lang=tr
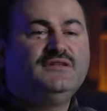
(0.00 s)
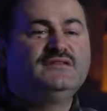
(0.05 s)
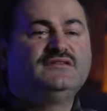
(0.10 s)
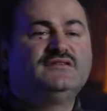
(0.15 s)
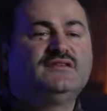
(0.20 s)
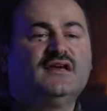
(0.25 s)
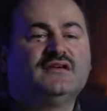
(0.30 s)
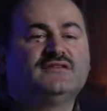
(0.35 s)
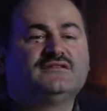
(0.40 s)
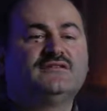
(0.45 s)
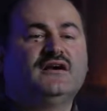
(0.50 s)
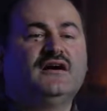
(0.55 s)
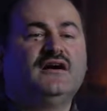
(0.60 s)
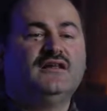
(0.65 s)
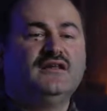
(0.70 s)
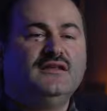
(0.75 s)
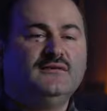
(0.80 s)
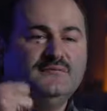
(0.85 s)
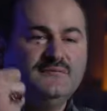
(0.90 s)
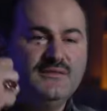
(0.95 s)
biz de
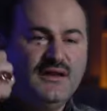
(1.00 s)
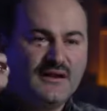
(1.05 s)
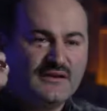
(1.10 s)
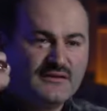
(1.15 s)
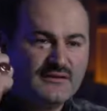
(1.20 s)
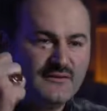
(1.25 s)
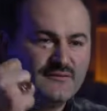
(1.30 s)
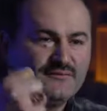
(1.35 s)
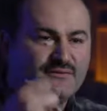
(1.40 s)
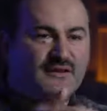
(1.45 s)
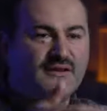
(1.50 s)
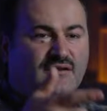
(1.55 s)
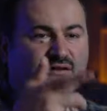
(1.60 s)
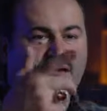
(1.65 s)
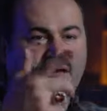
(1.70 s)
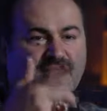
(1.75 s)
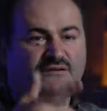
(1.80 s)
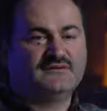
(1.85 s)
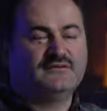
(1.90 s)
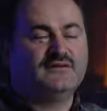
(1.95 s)
zalimler defterine
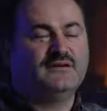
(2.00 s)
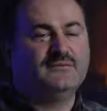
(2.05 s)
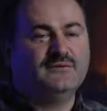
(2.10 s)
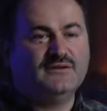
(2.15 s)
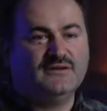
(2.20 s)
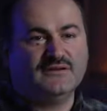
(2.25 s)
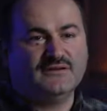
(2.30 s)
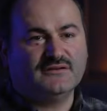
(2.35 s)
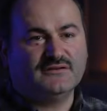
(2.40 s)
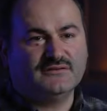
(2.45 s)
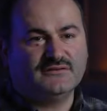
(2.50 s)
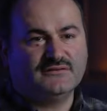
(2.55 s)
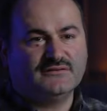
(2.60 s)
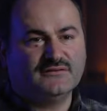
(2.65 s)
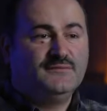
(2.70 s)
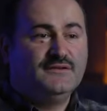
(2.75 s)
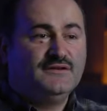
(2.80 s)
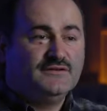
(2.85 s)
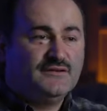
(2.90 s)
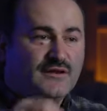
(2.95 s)
yazılabiliriz.
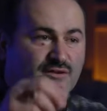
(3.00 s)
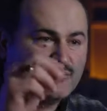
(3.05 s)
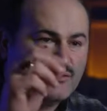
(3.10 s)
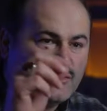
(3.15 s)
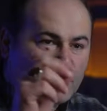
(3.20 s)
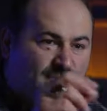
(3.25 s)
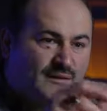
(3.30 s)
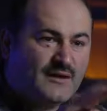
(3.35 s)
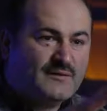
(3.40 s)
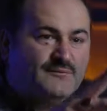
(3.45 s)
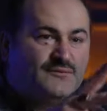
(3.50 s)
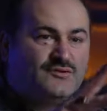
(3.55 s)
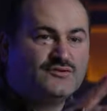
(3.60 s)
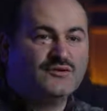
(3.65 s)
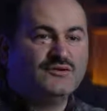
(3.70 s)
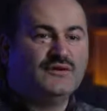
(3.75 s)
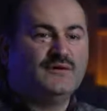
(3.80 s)
Biz de zulmetmiş